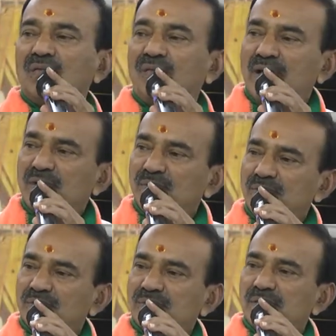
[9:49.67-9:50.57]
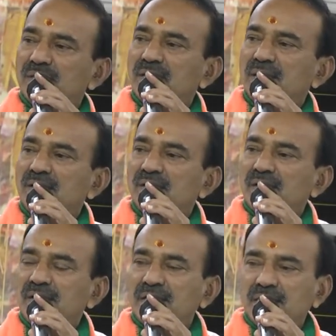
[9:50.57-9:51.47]
వారు
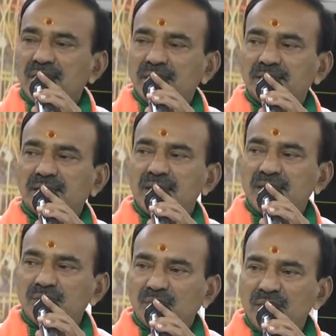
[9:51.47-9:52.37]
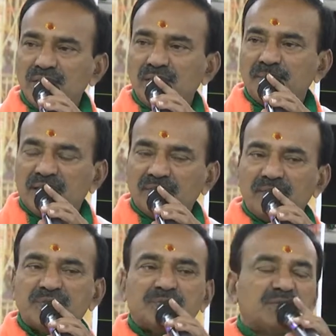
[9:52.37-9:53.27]
రెక్కాడితే కానీ డొక్కలు నేను
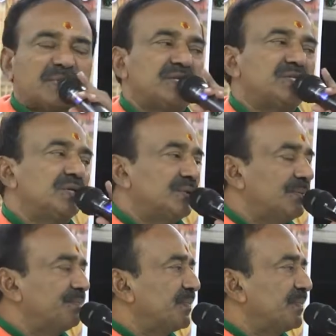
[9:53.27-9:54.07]
పిల్లలకు విస్మరించిండు